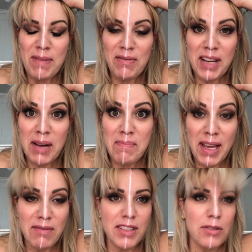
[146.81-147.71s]
pra ficar
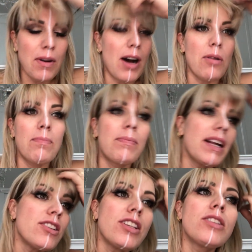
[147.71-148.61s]
bem visual,
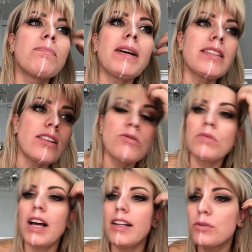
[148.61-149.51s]
pra gente passar de
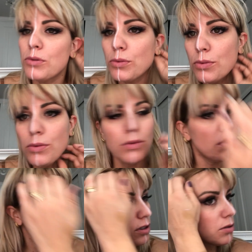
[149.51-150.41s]
um lado um
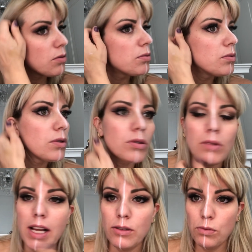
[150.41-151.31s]
e do outro
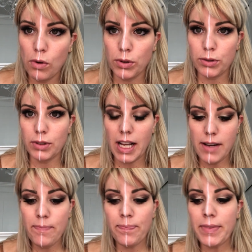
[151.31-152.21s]
lado o outro,
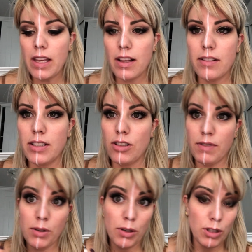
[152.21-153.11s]
tá? Vocês já
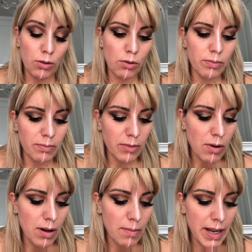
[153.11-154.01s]
viram que eu já tô
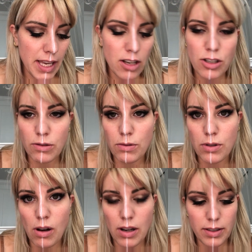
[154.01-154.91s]
com a maquiagem
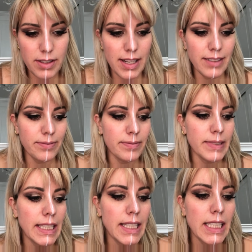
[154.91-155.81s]
dos olhos, né?
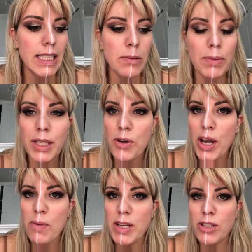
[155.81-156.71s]
Porque eu
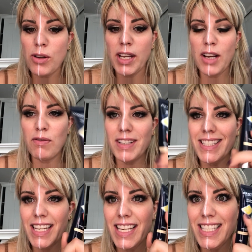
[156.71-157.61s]
realmente só quero
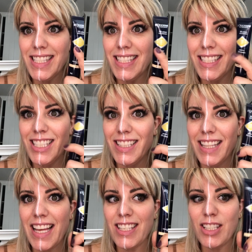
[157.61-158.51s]
fazer este
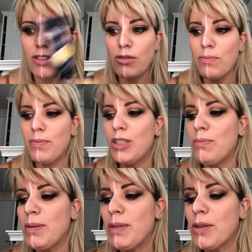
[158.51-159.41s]
teste de
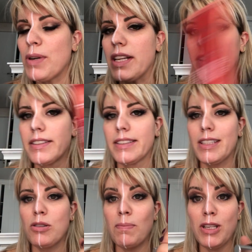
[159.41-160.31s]
BB Cream.
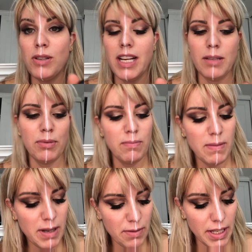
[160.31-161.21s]
Eu sou apaixonada por
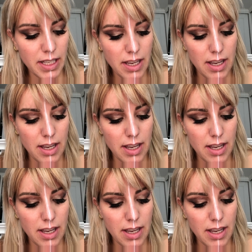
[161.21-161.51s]
BB Cream.